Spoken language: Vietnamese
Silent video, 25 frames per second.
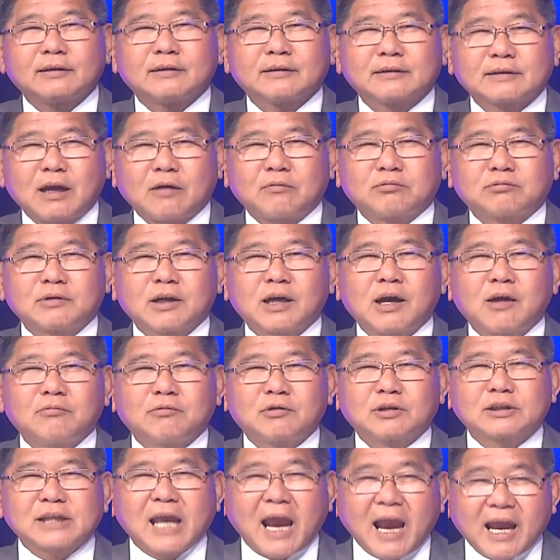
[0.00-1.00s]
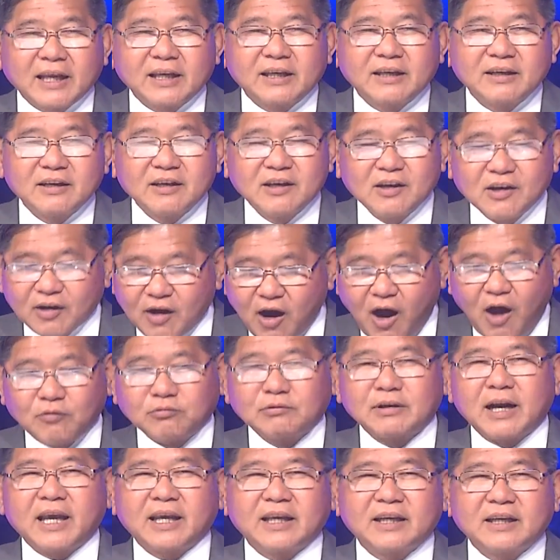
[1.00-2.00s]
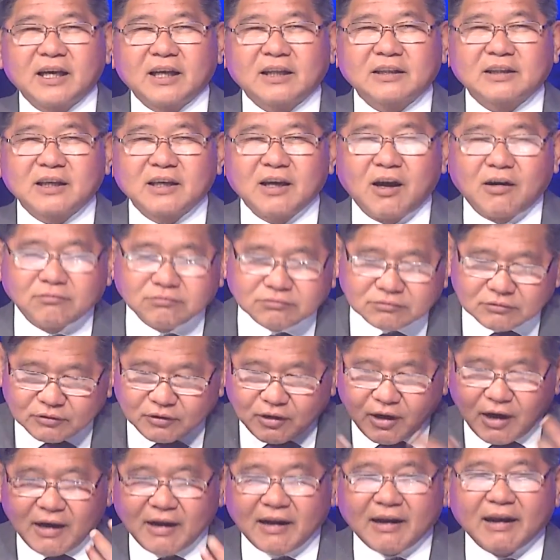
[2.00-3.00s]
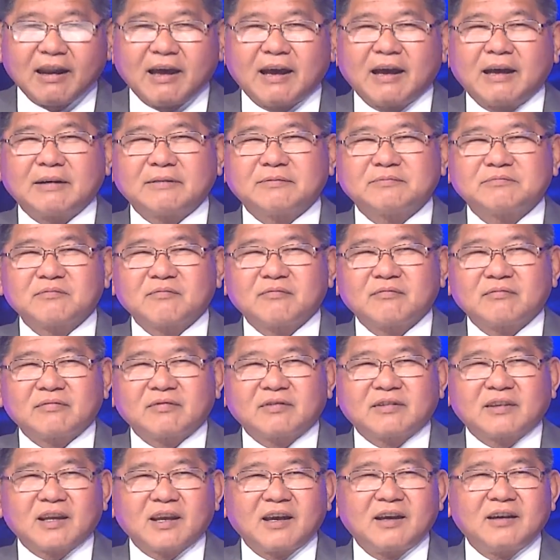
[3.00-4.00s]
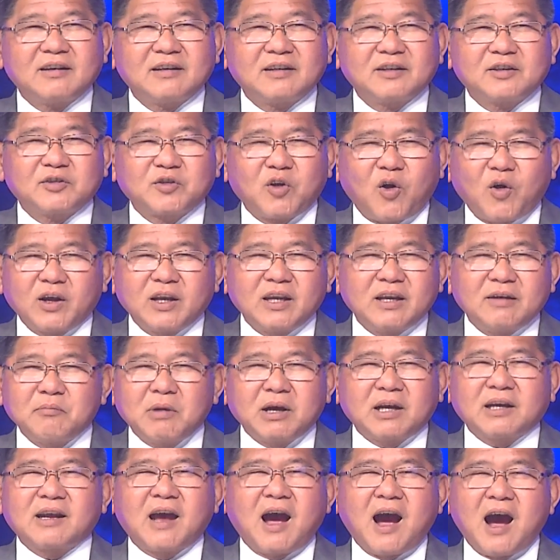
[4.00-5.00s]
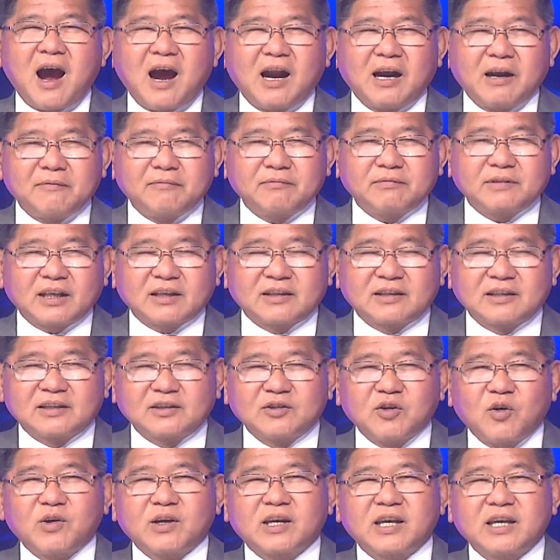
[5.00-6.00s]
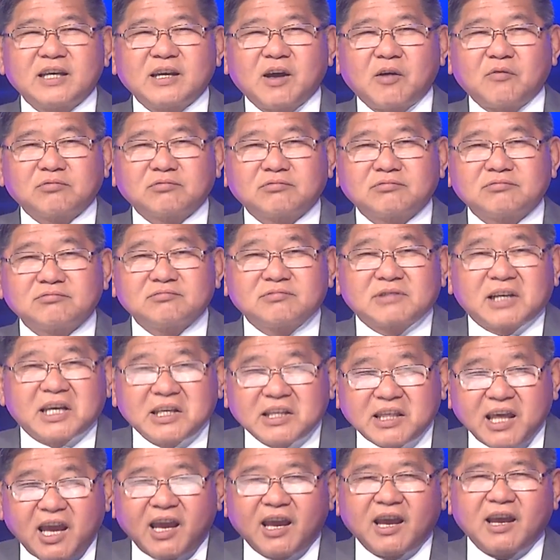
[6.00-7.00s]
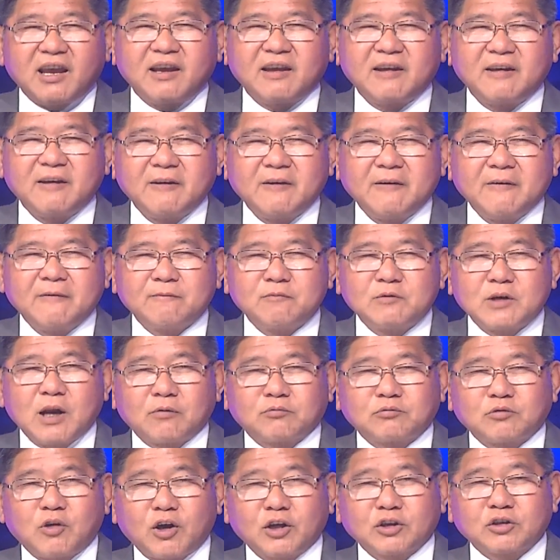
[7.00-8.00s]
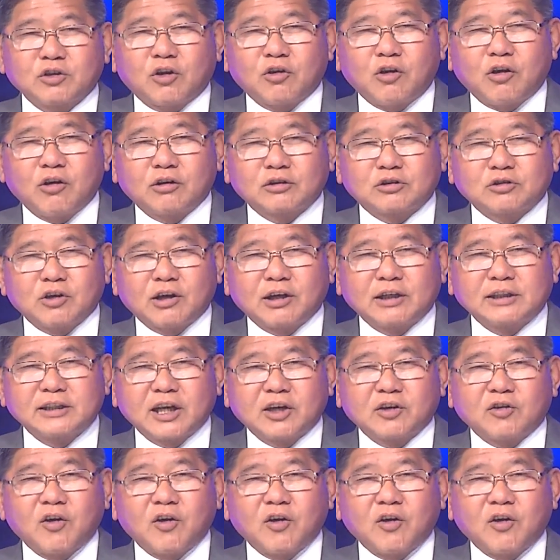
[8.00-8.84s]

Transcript: đọc nó không có sai. Còn ông này á, thì ông gọi là uh, nói bất ngờ lắm, thành thử đôi khi ông khí thế, với ông nói cho cho người dân